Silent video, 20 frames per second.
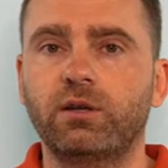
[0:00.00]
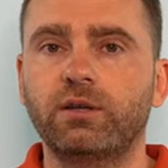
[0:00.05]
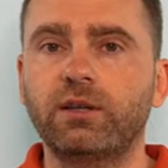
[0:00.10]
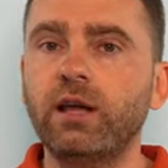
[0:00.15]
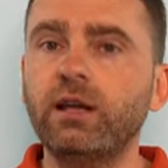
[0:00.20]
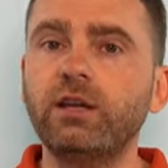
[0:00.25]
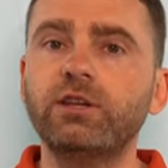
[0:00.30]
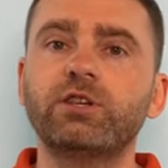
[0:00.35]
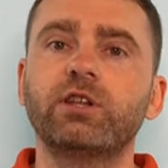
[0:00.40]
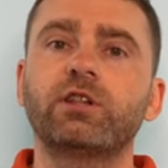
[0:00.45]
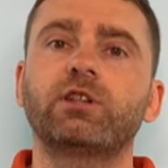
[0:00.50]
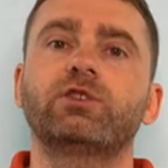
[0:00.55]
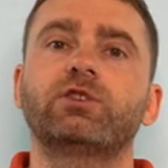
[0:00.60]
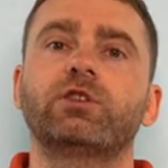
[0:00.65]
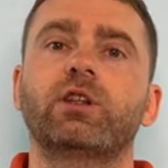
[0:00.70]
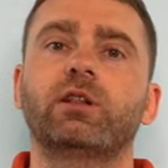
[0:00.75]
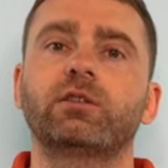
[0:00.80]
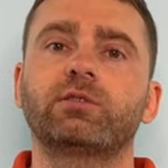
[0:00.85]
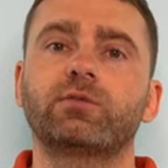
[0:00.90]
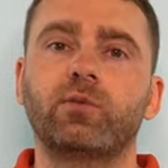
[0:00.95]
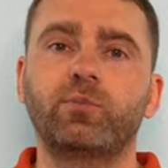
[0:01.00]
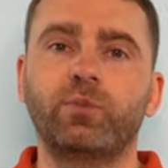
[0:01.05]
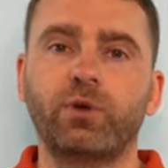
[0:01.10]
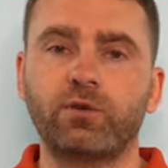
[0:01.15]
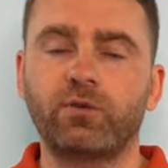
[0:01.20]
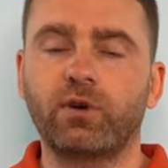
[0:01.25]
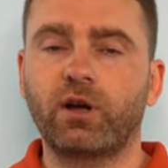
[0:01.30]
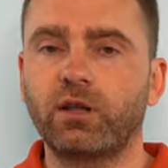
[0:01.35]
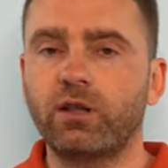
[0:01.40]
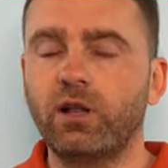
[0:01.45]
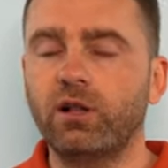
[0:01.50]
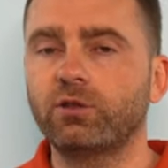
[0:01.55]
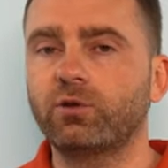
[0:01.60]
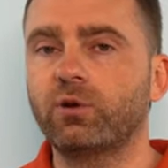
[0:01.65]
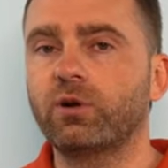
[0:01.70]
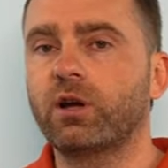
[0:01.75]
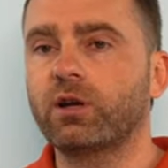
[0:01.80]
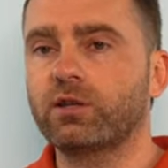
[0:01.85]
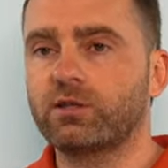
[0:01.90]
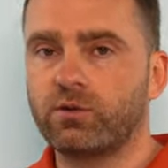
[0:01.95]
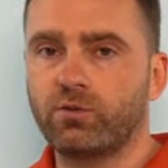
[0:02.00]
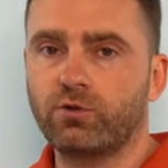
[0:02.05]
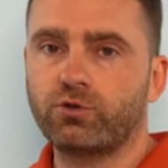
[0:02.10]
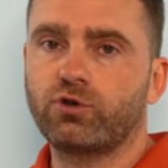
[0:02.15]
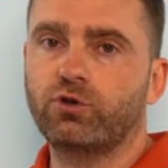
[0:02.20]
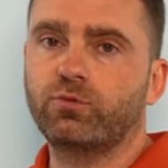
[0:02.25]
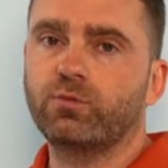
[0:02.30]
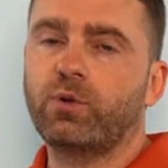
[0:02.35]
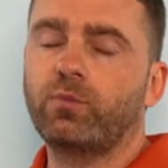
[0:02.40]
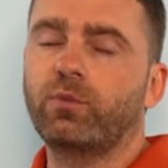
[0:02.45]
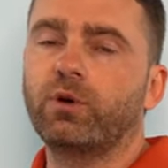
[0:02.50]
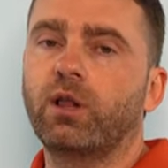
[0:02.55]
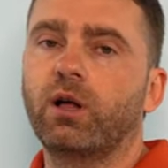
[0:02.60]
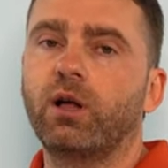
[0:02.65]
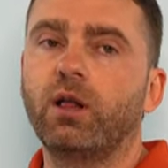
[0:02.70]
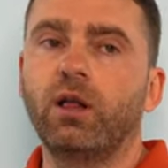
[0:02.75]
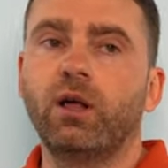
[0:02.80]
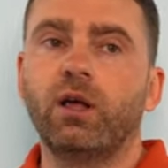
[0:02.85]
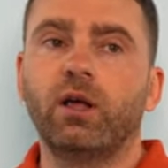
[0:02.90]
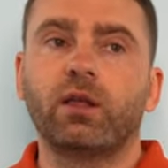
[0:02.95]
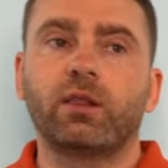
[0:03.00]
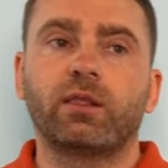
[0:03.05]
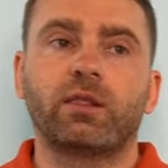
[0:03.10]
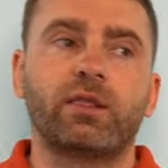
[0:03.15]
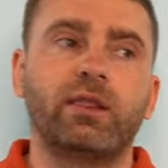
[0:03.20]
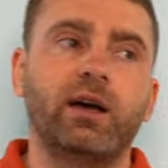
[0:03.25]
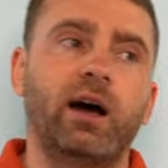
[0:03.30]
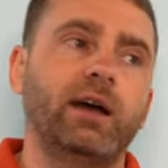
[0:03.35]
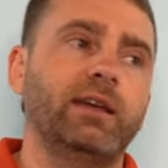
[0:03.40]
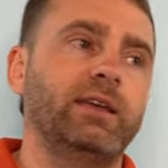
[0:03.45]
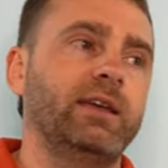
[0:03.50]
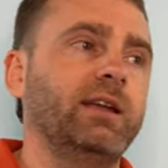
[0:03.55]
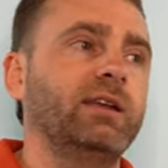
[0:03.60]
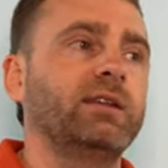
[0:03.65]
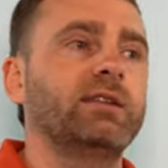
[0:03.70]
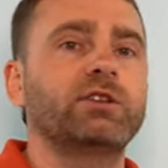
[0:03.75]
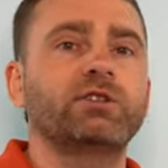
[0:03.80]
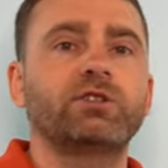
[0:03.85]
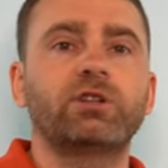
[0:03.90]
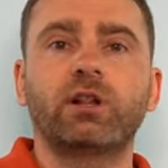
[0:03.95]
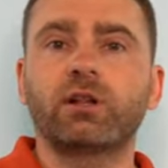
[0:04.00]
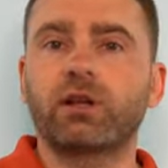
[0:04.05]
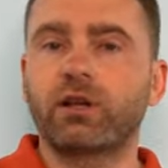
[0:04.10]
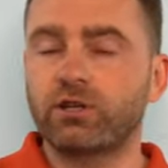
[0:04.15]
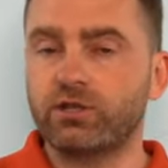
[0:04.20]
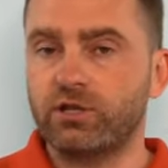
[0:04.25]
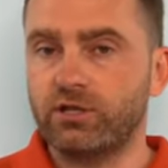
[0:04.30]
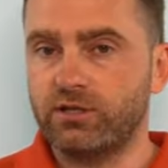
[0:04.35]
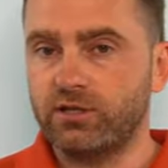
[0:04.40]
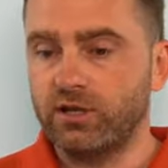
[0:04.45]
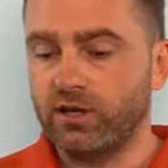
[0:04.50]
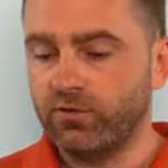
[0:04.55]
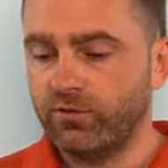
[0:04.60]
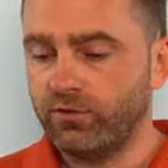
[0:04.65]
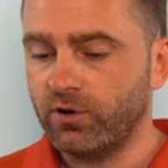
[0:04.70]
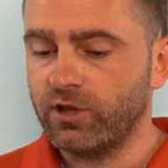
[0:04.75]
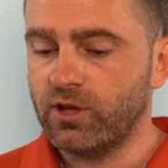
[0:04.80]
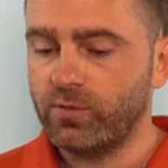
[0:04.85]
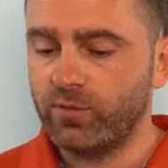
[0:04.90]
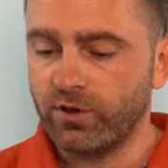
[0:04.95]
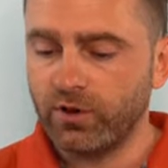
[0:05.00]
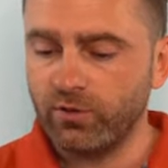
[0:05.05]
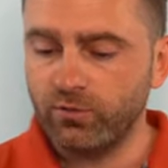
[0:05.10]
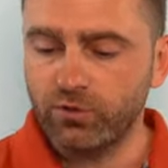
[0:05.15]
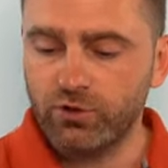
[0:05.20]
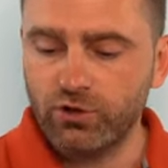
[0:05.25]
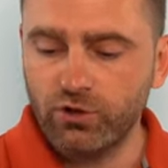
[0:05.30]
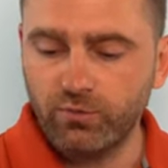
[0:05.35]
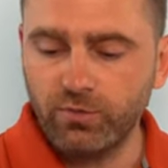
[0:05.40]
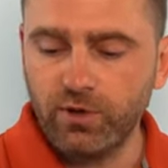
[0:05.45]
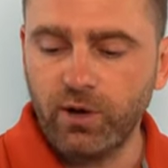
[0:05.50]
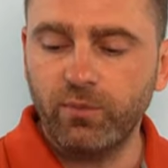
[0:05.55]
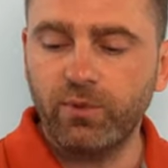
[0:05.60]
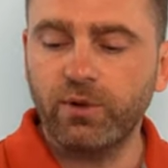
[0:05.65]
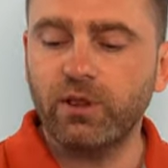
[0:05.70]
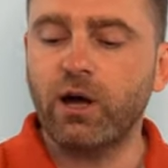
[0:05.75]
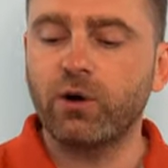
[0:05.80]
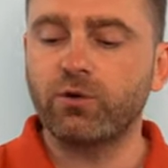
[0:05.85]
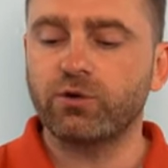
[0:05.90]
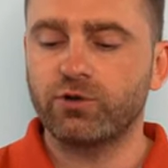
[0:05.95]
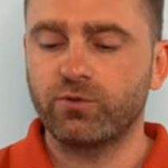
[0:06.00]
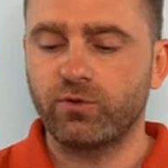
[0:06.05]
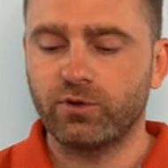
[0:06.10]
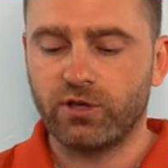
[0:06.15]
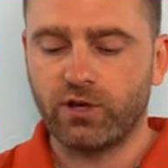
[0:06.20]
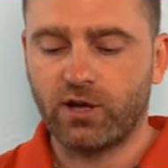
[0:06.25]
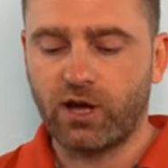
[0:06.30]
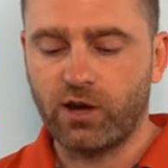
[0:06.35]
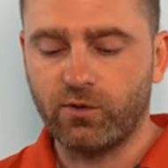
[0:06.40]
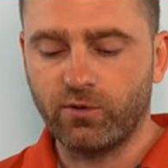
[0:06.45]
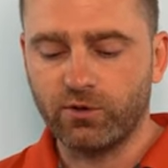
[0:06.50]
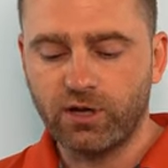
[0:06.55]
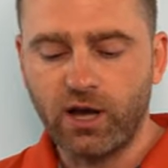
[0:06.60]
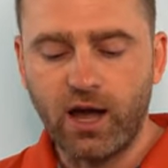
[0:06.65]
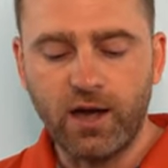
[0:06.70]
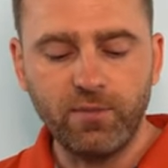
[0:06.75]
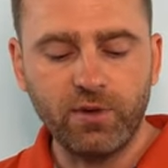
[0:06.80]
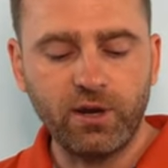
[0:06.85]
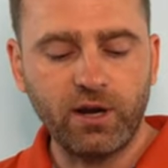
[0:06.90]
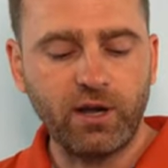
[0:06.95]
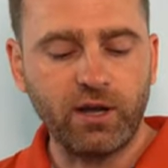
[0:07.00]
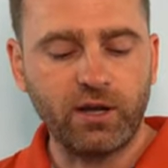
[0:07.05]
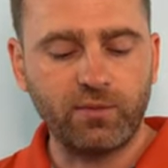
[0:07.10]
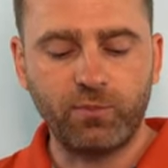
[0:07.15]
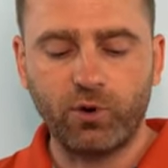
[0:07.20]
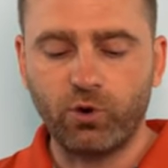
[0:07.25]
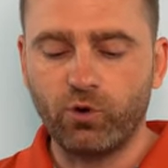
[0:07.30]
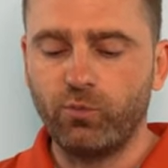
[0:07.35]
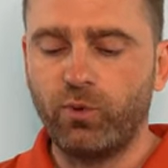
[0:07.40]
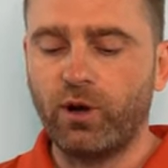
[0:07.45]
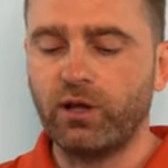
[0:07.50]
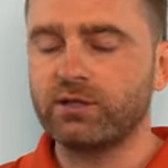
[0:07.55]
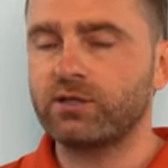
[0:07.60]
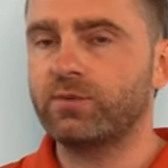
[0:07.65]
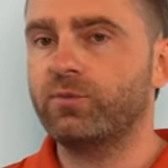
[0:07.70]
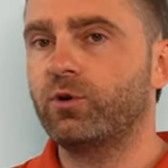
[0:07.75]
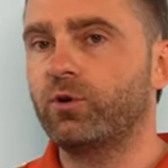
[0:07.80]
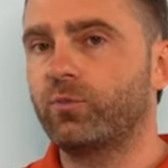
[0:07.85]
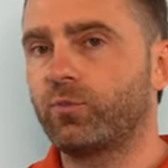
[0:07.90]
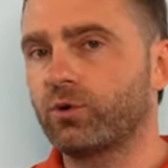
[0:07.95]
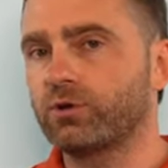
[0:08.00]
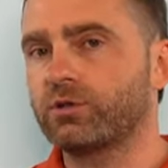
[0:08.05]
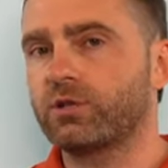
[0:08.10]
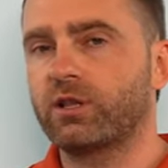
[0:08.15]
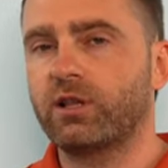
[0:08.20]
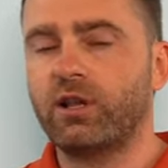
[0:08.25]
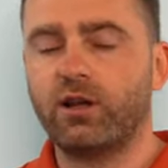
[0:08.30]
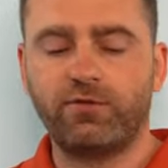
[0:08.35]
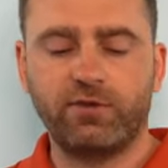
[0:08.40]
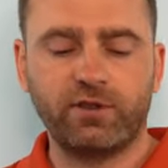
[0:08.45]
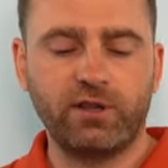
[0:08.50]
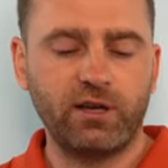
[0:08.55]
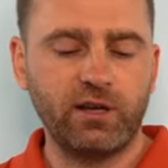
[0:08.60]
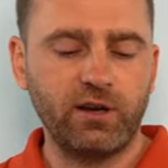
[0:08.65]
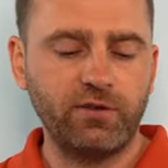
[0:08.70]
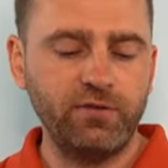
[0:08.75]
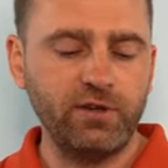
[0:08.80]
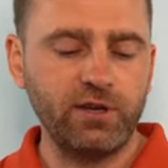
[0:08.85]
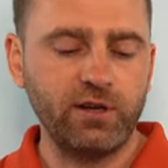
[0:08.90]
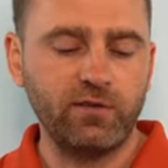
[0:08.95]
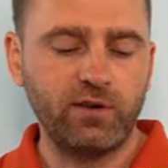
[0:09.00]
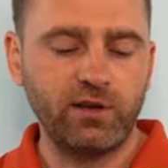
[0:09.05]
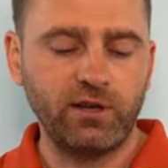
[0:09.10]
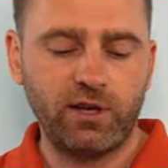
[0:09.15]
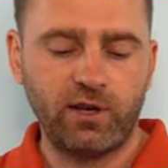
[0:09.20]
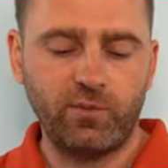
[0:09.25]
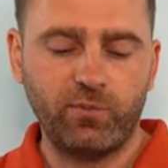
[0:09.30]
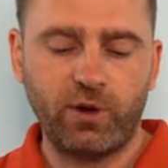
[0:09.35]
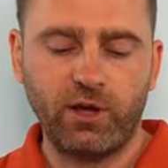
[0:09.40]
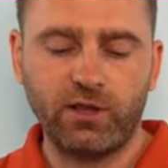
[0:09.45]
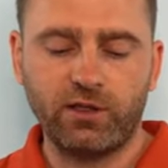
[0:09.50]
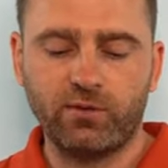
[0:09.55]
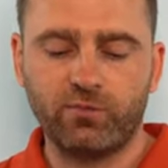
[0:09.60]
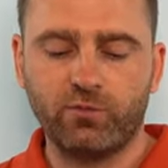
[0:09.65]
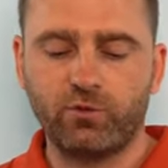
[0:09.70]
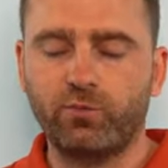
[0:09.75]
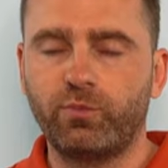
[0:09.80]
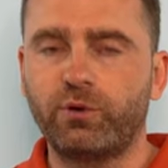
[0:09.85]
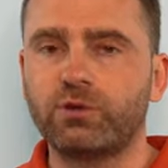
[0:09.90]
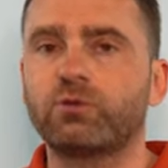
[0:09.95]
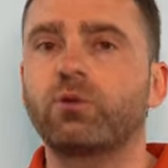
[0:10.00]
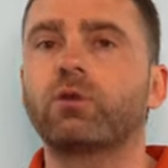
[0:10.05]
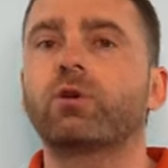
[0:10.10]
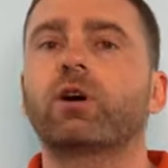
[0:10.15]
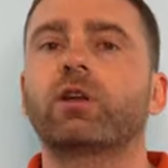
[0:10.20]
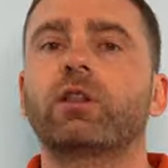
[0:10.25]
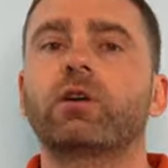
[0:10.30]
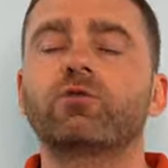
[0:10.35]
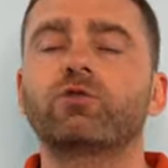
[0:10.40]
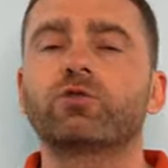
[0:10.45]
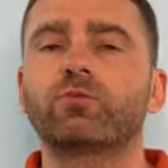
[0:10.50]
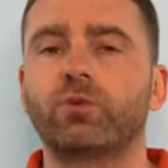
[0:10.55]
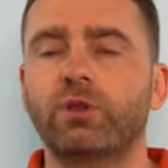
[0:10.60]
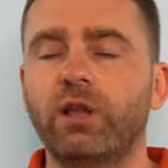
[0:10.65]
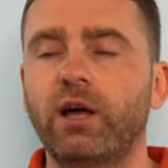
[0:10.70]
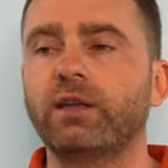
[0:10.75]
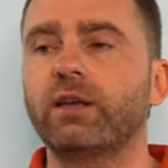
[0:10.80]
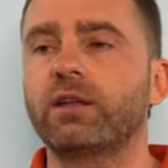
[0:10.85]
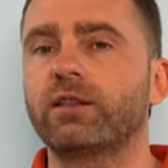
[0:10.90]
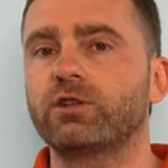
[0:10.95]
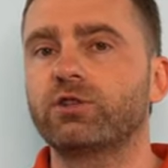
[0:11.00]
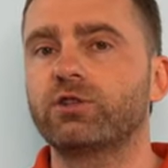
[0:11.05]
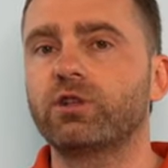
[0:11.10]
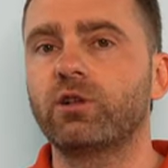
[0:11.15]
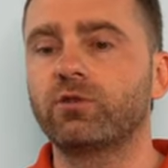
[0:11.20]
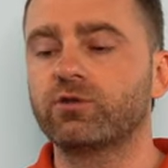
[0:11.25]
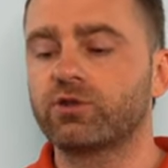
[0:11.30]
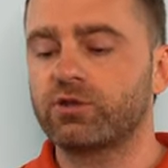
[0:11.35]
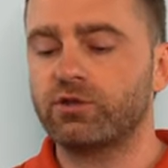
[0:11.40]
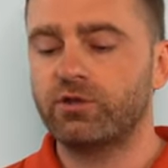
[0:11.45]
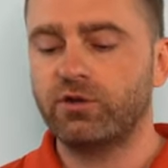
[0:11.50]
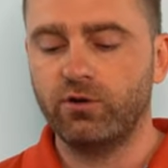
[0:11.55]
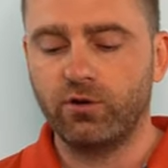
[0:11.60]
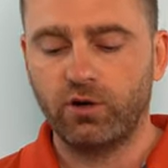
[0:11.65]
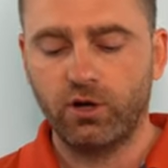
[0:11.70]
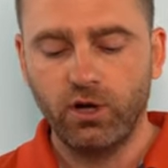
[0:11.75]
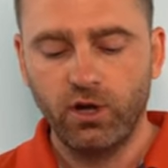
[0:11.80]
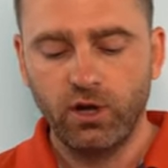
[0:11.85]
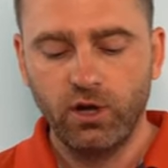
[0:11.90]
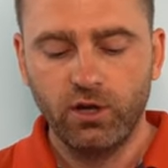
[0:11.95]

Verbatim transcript: Я лично начинал свой первый канал только из того, что у меня было. Да, я не начинал, конечно, с телефона, потому что у меня была уже вот такая вот камера, я покупал себе ее просто для фотографирования, и поэтому, поскольку она уже была, я начинал уже с нее.